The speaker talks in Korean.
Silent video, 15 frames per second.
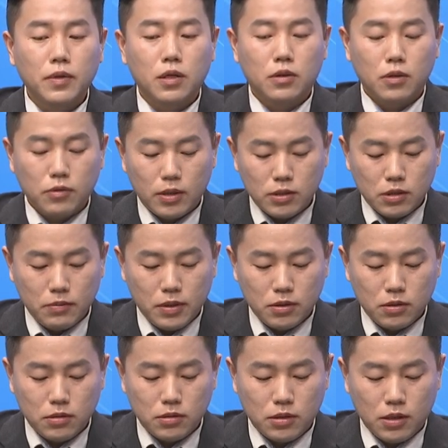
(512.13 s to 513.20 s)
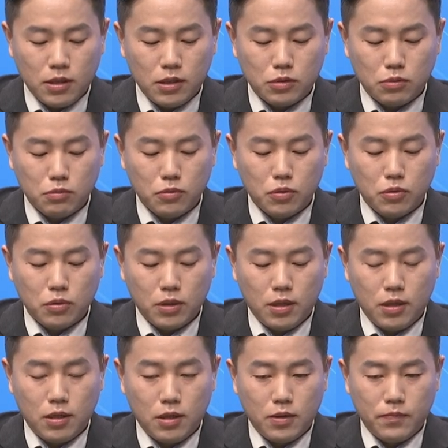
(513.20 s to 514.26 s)
그런 관점에서 이제 이
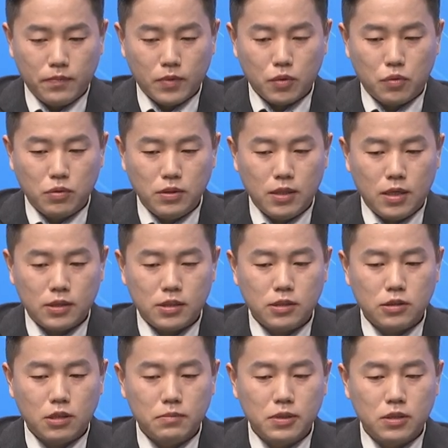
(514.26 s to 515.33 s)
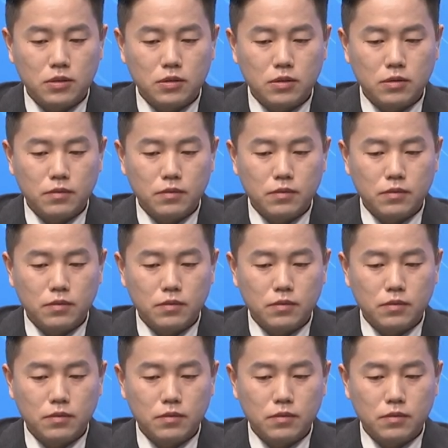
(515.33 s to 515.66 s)
종목의 공략 시점은